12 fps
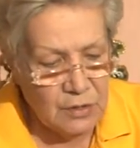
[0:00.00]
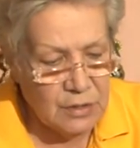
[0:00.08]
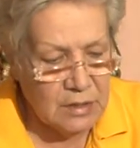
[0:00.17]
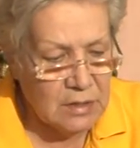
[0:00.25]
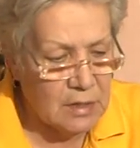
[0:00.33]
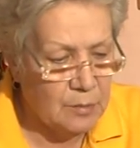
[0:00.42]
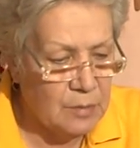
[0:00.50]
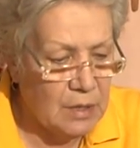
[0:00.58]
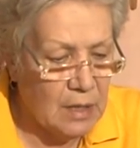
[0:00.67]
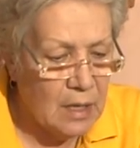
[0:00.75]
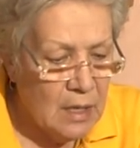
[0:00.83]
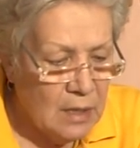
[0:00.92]
вещь на самом
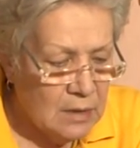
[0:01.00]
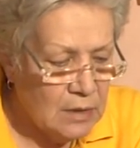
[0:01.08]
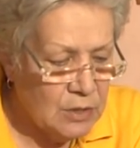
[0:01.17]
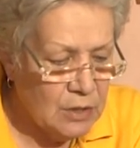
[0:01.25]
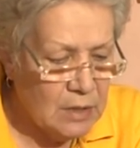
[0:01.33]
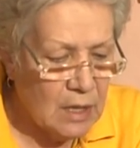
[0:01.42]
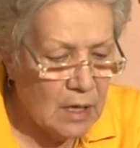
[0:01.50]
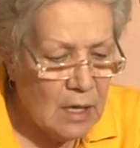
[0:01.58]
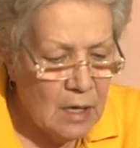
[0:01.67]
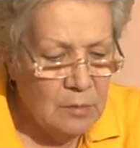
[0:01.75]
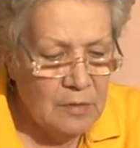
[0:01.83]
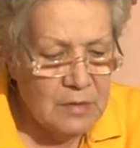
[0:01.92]
деле. Значит так,
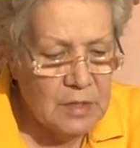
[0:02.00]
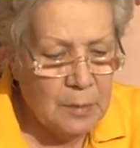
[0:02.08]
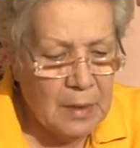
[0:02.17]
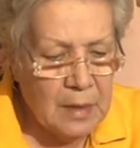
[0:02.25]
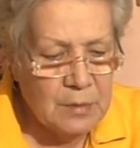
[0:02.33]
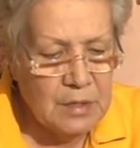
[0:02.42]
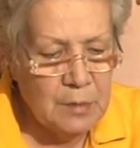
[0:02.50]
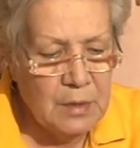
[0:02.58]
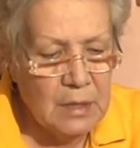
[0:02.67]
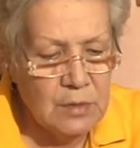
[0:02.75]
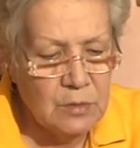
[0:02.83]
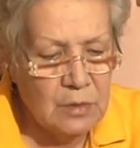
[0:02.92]
мы высыпаем
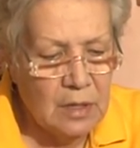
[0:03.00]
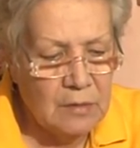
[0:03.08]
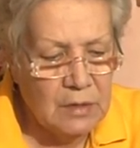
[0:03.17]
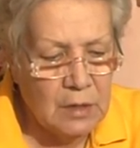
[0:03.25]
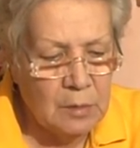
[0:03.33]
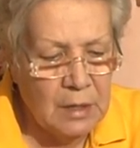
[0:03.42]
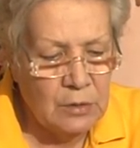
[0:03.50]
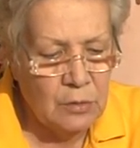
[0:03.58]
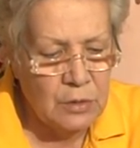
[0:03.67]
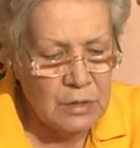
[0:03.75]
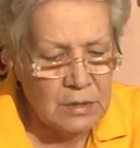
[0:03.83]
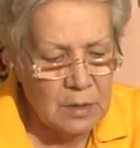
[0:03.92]
семена сюда в этот
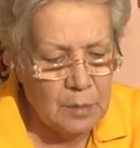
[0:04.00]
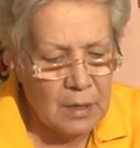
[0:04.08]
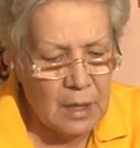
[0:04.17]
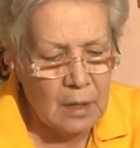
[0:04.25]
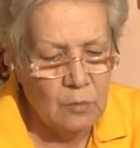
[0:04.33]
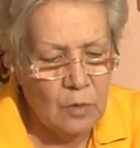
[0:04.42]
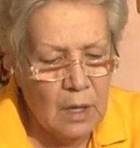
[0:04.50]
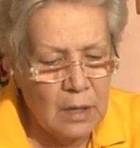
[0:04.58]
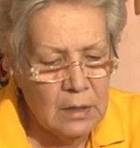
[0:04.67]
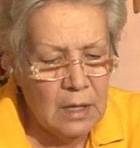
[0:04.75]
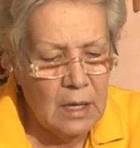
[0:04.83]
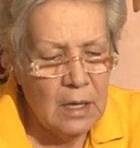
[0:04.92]
платочек, собираем
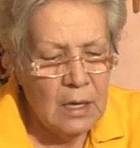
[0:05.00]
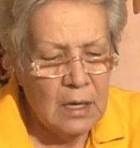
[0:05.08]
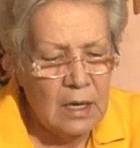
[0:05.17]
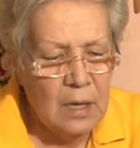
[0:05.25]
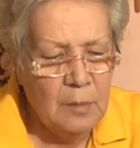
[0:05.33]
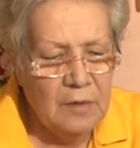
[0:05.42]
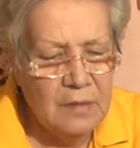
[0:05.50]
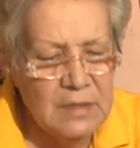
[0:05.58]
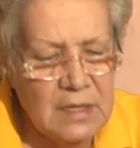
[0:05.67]
уголки. Либо вы